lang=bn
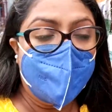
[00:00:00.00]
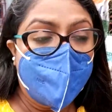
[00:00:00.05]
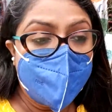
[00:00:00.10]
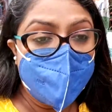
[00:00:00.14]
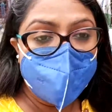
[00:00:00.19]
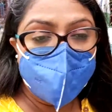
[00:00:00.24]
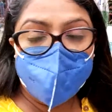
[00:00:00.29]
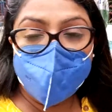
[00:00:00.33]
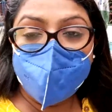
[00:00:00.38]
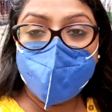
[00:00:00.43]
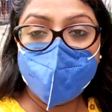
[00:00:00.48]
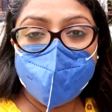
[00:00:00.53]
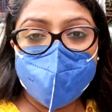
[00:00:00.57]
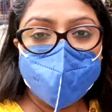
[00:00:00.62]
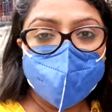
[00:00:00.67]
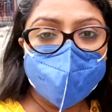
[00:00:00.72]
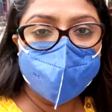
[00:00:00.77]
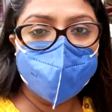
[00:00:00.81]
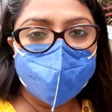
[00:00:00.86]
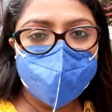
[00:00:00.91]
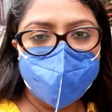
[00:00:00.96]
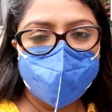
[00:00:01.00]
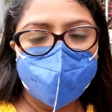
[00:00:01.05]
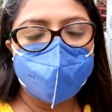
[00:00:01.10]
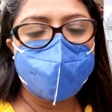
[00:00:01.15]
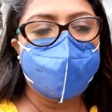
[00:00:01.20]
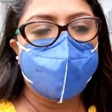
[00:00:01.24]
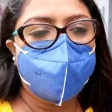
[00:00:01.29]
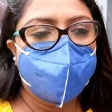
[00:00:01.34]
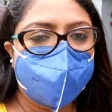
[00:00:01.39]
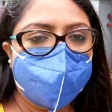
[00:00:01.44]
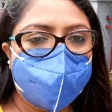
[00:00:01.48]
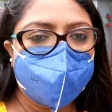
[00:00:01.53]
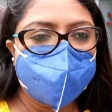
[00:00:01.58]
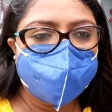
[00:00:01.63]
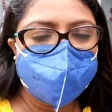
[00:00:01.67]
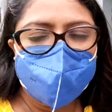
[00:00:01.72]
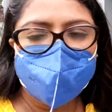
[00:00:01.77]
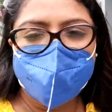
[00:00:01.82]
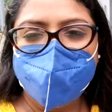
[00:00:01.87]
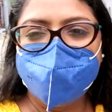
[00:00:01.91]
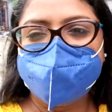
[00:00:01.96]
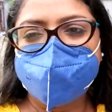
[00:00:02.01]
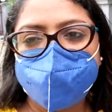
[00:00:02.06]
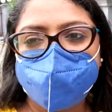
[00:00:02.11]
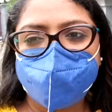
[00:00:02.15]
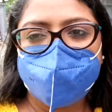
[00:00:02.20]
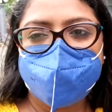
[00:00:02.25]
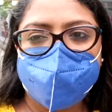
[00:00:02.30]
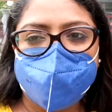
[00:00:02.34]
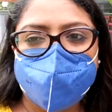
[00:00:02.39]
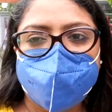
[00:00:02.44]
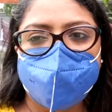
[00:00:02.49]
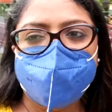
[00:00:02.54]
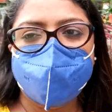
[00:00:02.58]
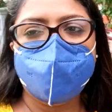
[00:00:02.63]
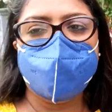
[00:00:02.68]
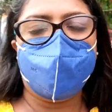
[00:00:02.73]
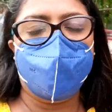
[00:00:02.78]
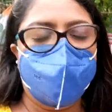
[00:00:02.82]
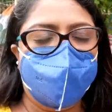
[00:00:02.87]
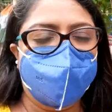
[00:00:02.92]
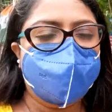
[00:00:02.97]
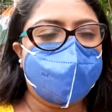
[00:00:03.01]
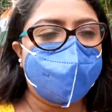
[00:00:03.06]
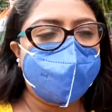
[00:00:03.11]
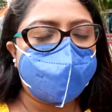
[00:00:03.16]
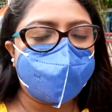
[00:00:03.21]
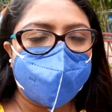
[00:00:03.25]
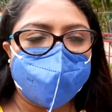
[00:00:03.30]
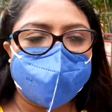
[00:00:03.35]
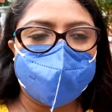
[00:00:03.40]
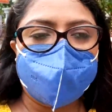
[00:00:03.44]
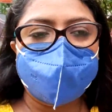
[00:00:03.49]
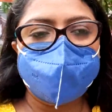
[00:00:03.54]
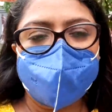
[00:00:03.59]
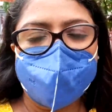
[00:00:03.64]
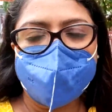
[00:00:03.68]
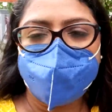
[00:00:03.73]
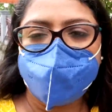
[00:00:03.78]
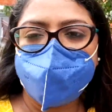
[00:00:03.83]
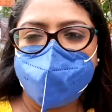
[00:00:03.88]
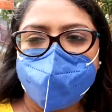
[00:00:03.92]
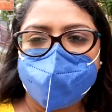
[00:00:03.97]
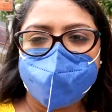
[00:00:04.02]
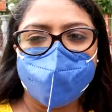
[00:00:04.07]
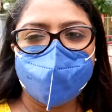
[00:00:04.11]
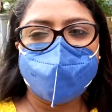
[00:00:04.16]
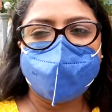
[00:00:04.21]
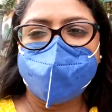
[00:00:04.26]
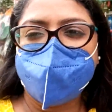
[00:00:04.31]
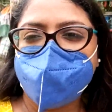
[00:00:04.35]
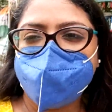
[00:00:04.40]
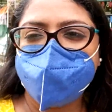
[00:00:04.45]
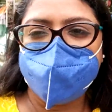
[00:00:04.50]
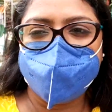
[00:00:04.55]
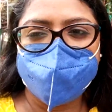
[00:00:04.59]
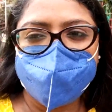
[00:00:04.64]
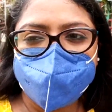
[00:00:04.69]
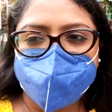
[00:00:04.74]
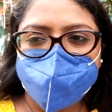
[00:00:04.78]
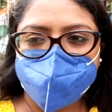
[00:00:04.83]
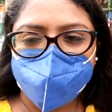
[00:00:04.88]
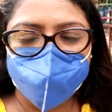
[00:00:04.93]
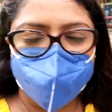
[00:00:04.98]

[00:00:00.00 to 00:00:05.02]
আইব্রো করানো তো আমার হয়ে গেছে আলটিমেটলি অনেস্টলি স্পিকিং টাইম লাগলো টেন মিনিটস টু